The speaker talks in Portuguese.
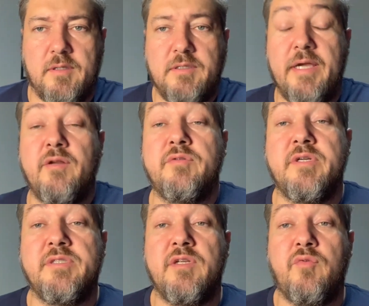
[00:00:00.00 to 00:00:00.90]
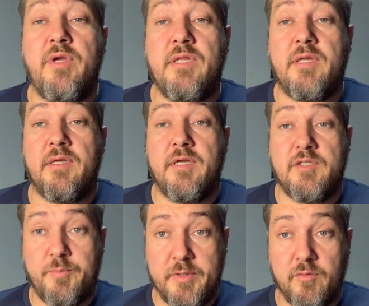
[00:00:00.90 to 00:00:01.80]
E aí, no terceiro item, a
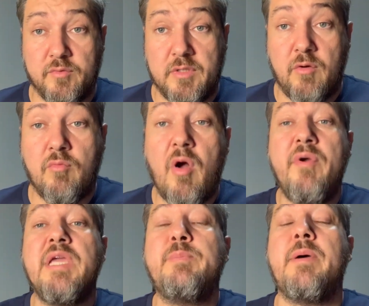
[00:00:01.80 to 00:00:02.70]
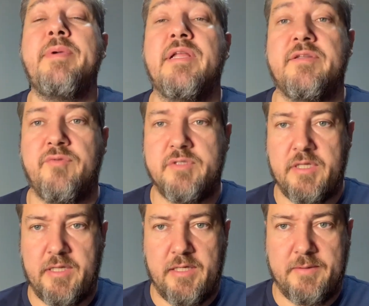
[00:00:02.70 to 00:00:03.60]
gente pergunta: qual equipamento
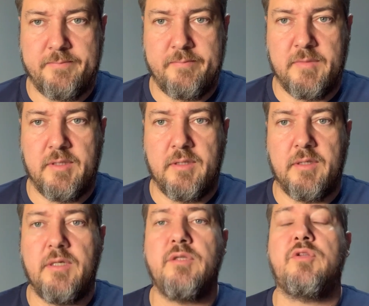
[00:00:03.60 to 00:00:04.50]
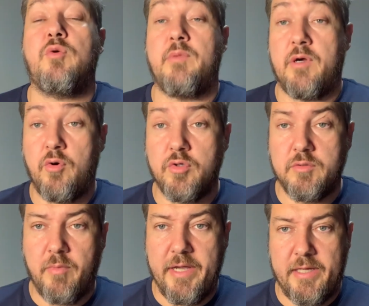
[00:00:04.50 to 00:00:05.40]
você tem? Eu tenho uma road
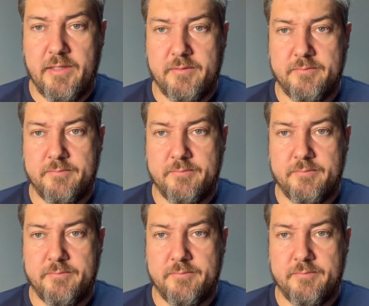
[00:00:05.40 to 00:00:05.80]
bike,